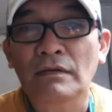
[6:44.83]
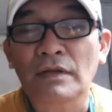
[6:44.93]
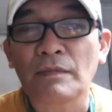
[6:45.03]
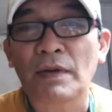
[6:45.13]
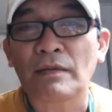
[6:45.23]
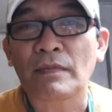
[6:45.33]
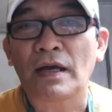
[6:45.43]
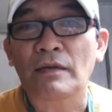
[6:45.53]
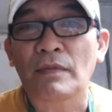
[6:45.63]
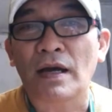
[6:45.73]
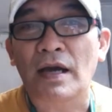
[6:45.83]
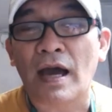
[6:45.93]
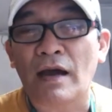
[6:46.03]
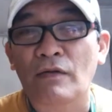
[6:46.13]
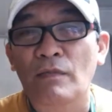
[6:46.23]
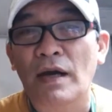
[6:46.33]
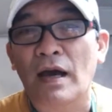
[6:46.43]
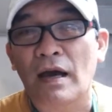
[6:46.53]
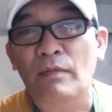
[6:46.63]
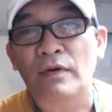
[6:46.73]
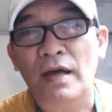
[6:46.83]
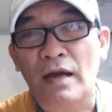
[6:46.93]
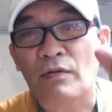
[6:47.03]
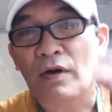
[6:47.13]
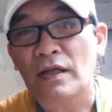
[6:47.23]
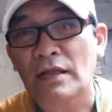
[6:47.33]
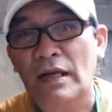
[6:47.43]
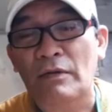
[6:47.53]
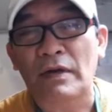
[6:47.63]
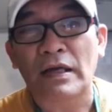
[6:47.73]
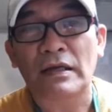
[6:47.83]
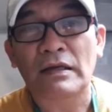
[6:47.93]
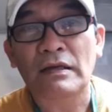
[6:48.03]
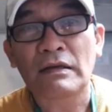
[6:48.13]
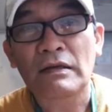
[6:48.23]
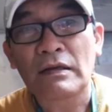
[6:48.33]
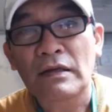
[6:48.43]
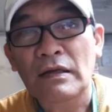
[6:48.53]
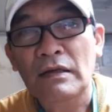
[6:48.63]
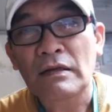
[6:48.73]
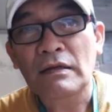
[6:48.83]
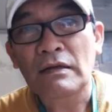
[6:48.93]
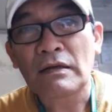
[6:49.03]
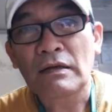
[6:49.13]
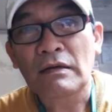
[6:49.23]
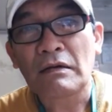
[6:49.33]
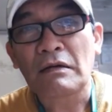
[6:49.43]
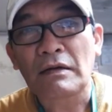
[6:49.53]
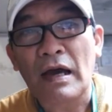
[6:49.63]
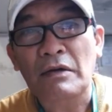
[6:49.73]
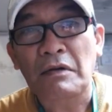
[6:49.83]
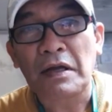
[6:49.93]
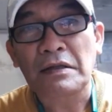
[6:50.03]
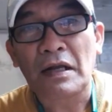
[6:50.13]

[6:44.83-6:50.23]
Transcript: Hindi ba naman kayo mga gagong mag-amo? Gago kayong dalawa eh. Oo, oh, gago kayong